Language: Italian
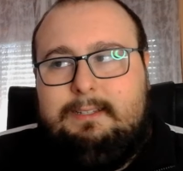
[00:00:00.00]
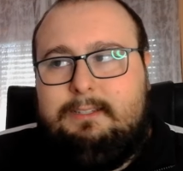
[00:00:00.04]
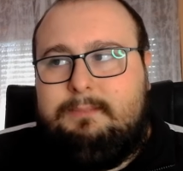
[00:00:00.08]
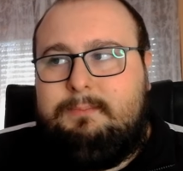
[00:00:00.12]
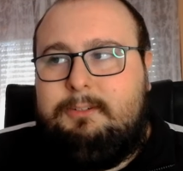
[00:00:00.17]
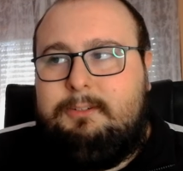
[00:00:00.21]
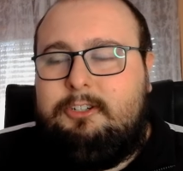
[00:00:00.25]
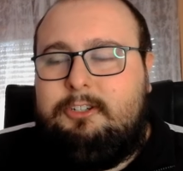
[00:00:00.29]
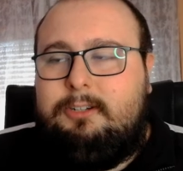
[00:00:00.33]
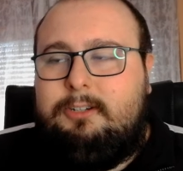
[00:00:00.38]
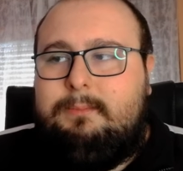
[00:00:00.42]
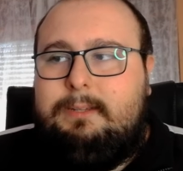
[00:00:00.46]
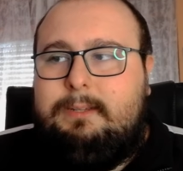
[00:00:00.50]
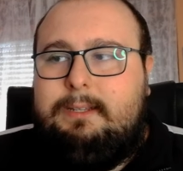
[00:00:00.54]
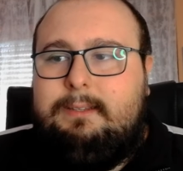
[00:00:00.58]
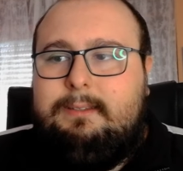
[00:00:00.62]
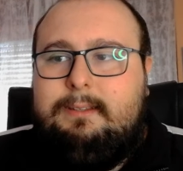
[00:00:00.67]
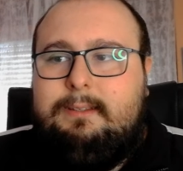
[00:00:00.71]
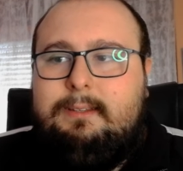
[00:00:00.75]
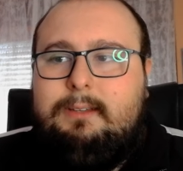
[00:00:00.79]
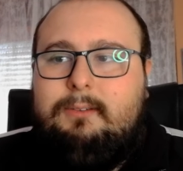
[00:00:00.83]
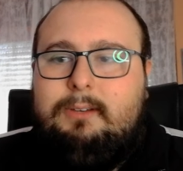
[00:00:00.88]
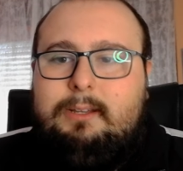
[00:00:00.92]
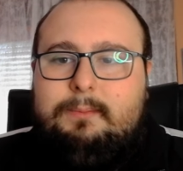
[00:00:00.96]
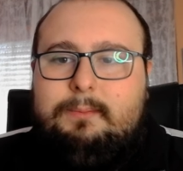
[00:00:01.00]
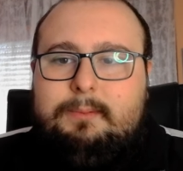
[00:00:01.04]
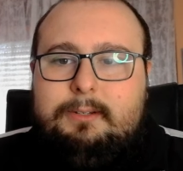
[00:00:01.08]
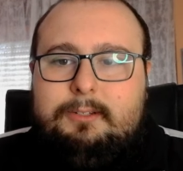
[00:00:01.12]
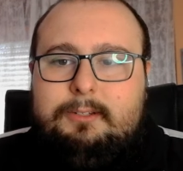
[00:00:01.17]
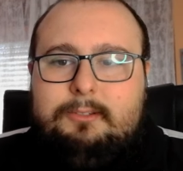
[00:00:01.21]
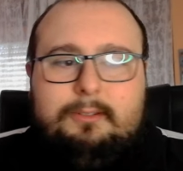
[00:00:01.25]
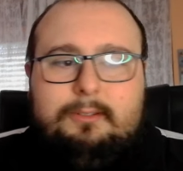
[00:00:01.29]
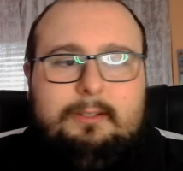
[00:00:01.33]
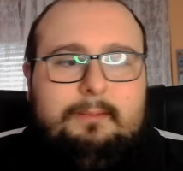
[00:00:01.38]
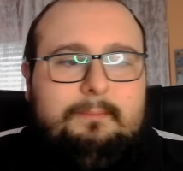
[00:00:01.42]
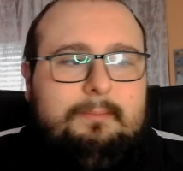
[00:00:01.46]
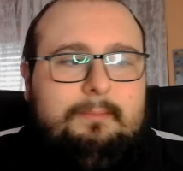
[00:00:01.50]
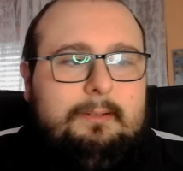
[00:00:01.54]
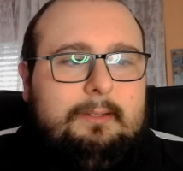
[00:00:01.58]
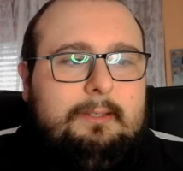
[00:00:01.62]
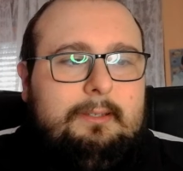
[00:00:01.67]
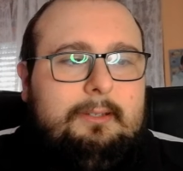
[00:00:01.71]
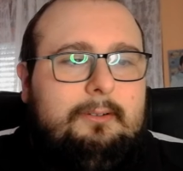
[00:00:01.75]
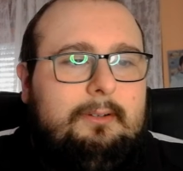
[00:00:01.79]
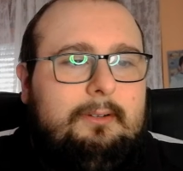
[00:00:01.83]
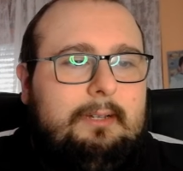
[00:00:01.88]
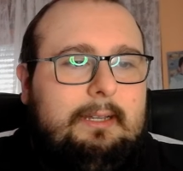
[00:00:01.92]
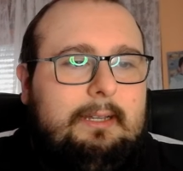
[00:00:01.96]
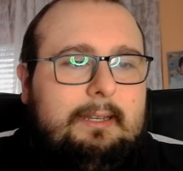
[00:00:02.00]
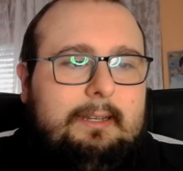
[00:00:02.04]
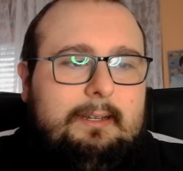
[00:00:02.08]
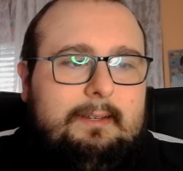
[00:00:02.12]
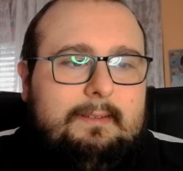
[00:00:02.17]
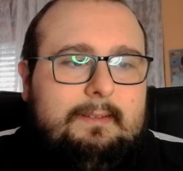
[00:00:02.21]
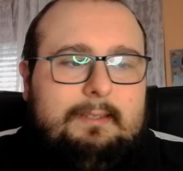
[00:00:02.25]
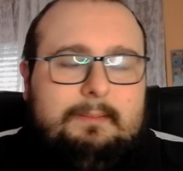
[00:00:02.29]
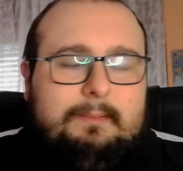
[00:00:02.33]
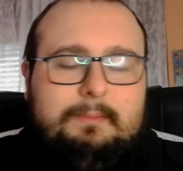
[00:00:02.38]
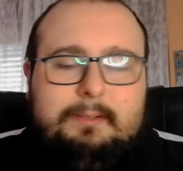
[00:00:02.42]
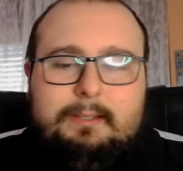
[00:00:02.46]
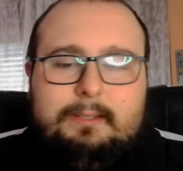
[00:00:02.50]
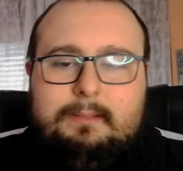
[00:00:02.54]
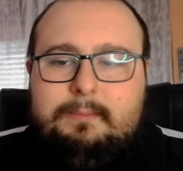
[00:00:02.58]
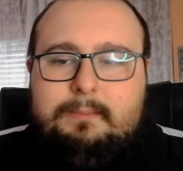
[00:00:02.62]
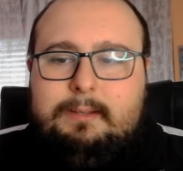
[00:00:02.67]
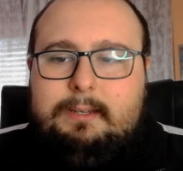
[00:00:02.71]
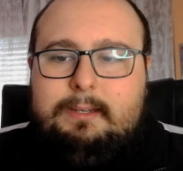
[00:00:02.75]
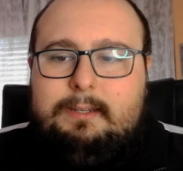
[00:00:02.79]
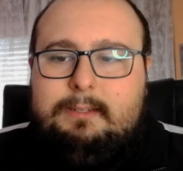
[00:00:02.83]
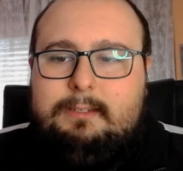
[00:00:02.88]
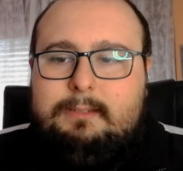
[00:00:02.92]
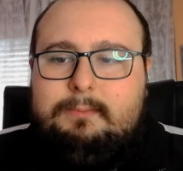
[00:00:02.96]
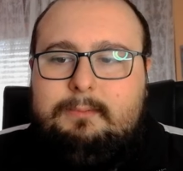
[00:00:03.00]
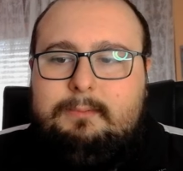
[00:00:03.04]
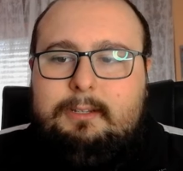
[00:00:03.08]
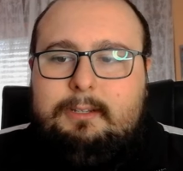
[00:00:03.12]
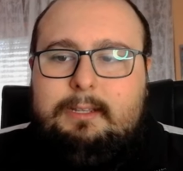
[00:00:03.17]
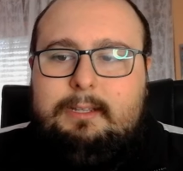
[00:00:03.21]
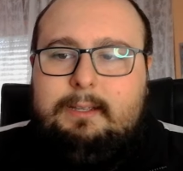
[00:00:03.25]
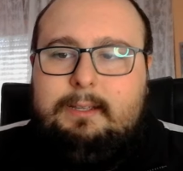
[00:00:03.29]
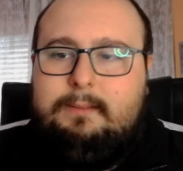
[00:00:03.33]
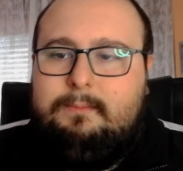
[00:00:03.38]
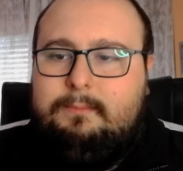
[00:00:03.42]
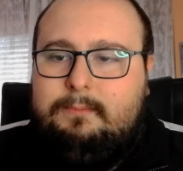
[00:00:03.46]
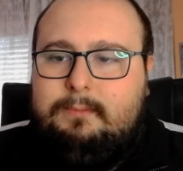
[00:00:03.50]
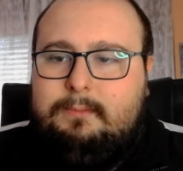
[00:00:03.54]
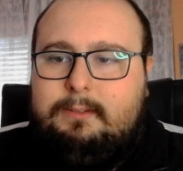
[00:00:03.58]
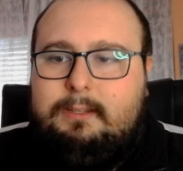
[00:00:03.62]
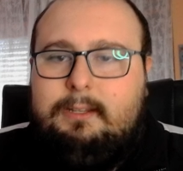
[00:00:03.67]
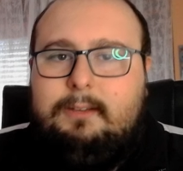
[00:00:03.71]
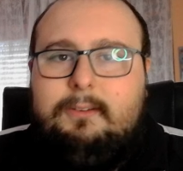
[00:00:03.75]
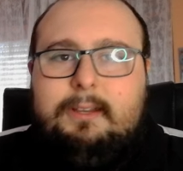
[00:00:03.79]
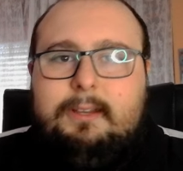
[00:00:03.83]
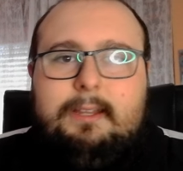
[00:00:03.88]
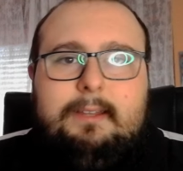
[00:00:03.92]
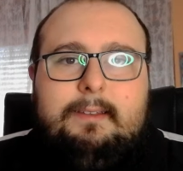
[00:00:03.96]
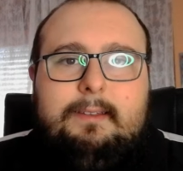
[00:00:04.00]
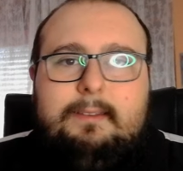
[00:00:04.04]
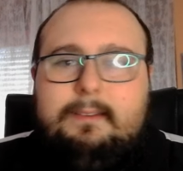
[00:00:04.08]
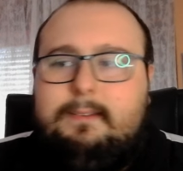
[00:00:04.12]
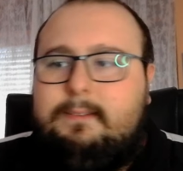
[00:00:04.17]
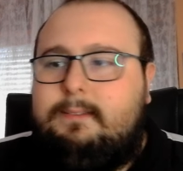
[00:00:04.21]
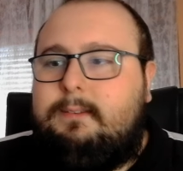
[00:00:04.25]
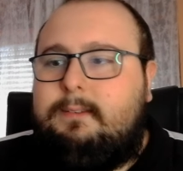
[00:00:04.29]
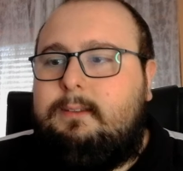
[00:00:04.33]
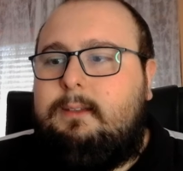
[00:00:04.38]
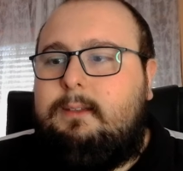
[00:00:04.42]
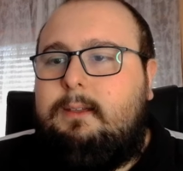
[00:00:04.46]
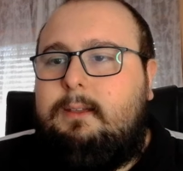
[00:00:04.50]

specialmente da una persona in particolare che sapete benissimo chi è, De Laurentiis,